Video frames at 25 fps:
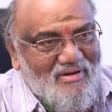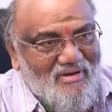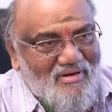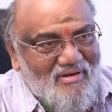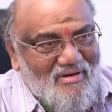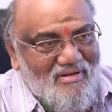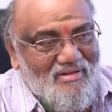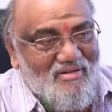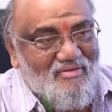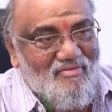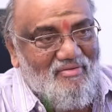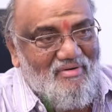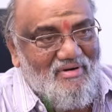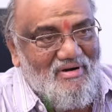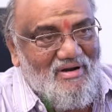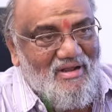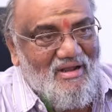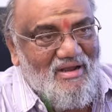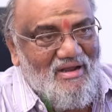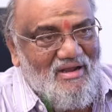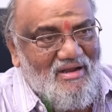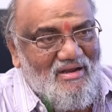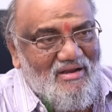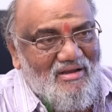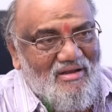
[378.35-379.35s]
எடுத்தோடனே
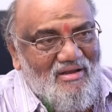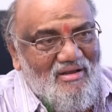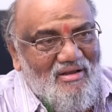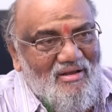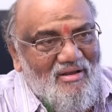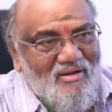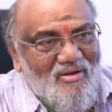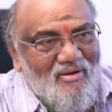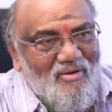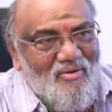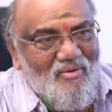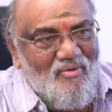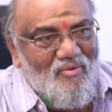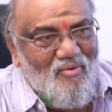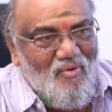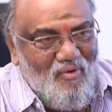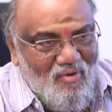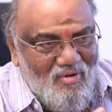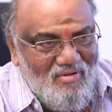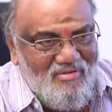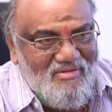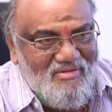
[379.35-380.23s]
ஹோல்